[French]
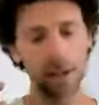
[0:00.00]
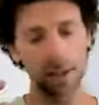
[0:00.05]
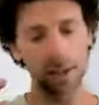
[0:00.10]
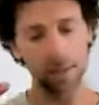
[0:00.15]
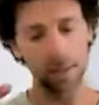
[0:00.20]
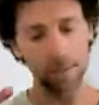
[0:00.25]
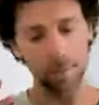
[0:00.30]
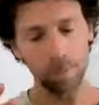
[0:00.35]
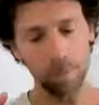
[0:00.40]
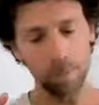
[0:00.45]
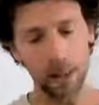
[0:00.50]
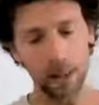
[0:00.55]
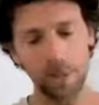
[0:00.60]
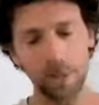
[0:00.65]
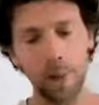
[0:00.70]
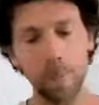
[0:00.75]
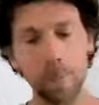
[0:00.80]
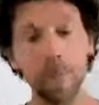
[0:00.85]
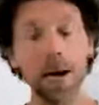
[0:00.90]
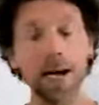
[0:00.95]
euh, elle
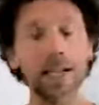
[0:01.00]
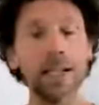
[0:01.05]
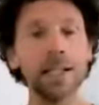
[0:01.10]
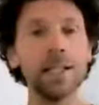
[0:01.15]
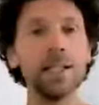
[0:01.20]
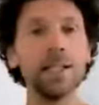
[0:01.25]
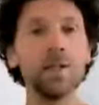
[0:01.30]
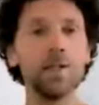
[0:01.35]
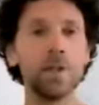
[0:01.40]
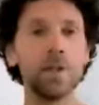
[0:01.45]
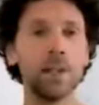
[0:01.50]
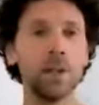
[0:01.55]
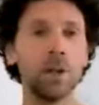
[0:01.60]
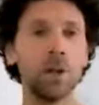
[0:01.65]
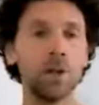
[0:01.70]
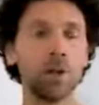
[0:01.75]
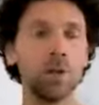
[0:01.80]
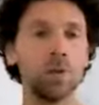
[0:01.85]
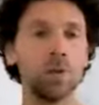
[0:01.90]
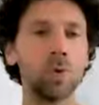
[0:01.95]
fait partie en fait de
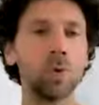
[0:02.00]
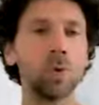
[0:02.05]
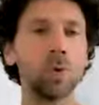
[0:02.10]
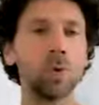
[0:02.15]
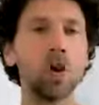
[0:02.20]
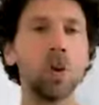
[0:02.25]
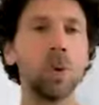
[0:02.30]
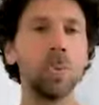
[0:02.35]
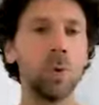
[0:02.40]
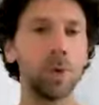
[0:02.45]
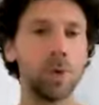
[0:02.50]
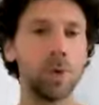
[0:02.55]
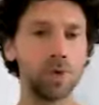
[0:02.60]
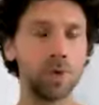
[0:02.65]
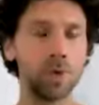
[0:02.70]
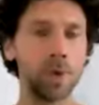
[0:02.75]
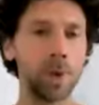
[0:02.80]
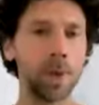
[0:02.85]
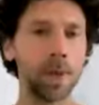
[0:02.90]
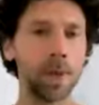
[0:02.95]
notre fonctionnement dans ce
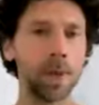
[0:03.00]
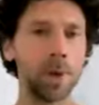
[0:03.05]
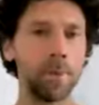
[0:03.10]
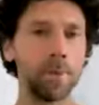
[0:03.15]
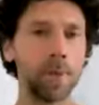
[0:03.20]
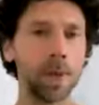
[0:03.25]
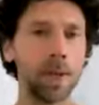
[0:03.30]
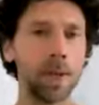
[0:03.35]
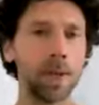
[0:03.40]
domaine-là.